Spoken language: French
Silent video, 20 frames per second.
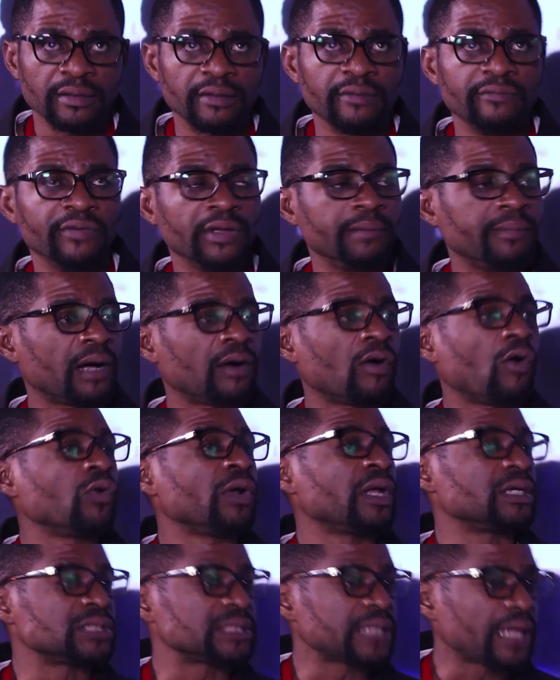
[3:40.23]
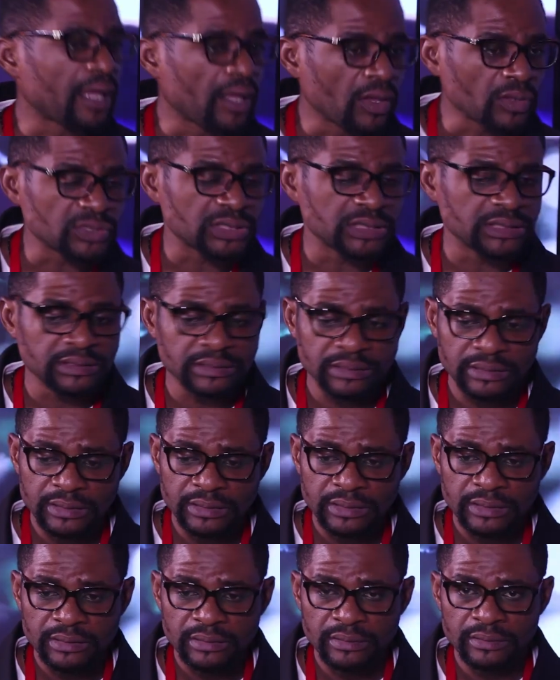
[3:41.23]
vraiment ont la charge
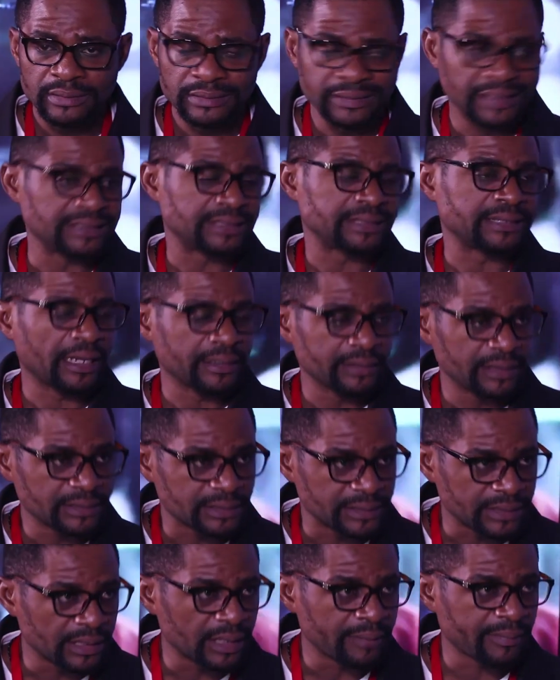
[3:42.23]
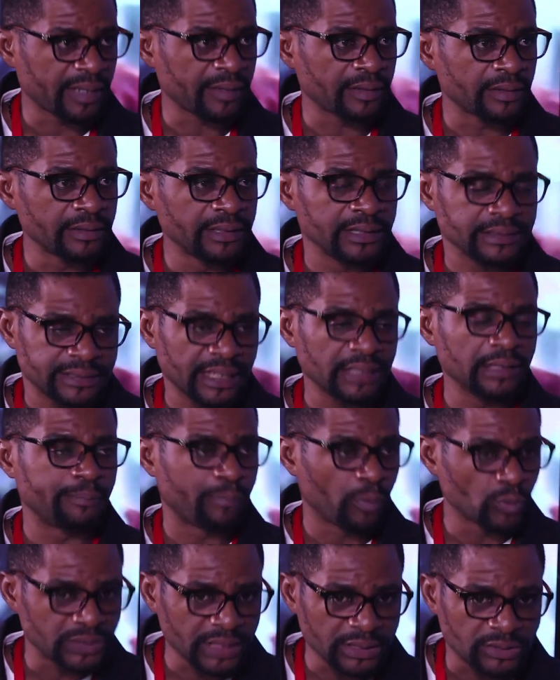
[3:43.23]
des salles de cinéma, des salles de
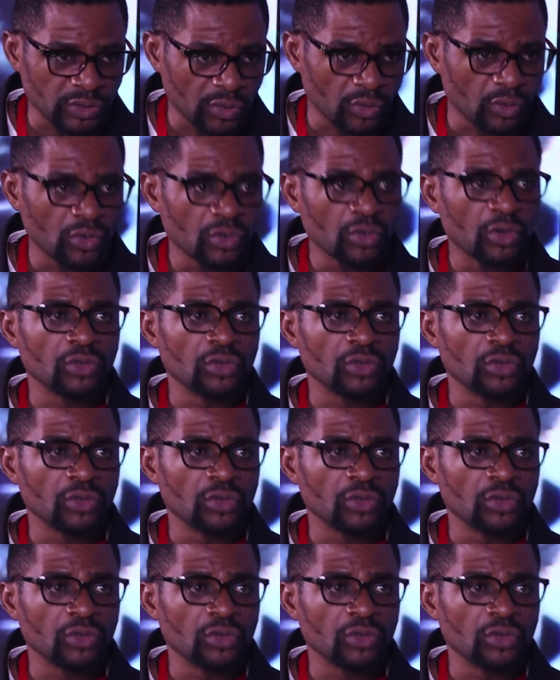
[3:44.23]
projection.